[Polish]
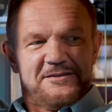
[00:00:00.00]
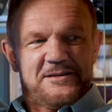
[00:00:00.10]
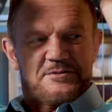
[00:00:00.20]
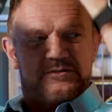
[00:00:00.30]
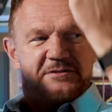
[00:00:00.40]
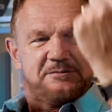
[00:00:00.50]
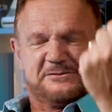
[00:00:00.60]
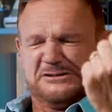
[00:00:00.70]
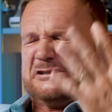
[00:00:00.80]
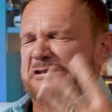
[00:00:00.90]
I ona przychodzi,
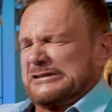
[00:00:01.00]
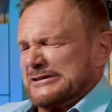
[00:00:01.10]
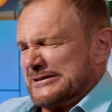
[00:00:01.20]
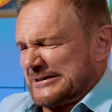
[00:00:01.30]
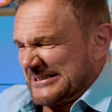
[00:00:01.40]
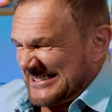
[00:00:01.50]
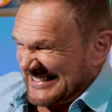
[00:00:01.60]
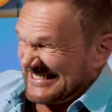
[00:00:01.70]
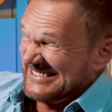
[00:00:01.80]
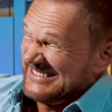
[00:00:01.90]
Jezus!
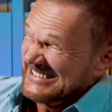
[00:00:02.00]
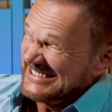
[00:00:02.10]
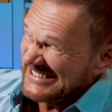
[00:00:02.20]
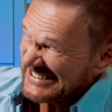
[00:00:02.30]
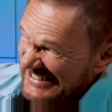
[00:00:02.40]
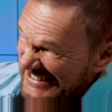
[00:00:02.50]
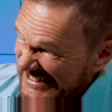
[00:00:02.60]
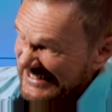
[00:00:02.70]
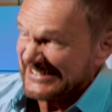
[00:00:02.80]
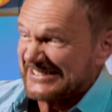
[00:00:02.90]
O
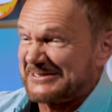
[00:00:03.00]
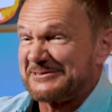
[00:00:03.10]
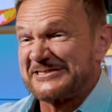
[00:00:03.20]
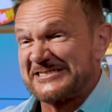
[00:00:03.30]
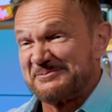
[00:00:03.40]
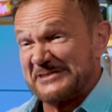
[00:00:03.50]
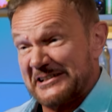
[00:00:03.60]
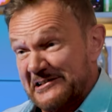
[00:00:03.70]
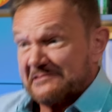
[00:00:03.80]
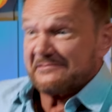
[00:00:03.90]
Jezus! I skurcz,
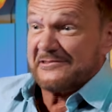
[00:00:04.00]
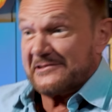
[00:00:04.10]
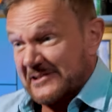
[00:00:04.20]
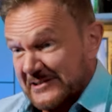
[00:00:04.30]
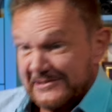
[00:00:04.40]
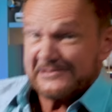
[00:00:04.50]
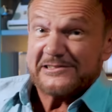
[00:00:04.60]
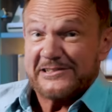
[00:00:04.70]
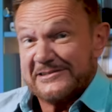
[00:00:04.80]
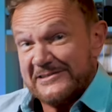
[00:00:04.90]
i do, i do
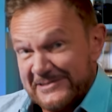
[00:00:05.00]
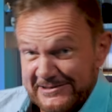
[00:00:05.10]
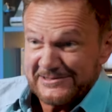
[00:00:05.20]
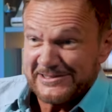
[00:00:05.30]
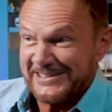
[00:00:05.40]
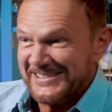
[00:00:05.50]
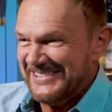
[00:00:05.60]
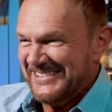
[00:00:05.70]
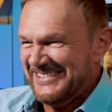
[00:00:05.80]
szatni, i do szatni.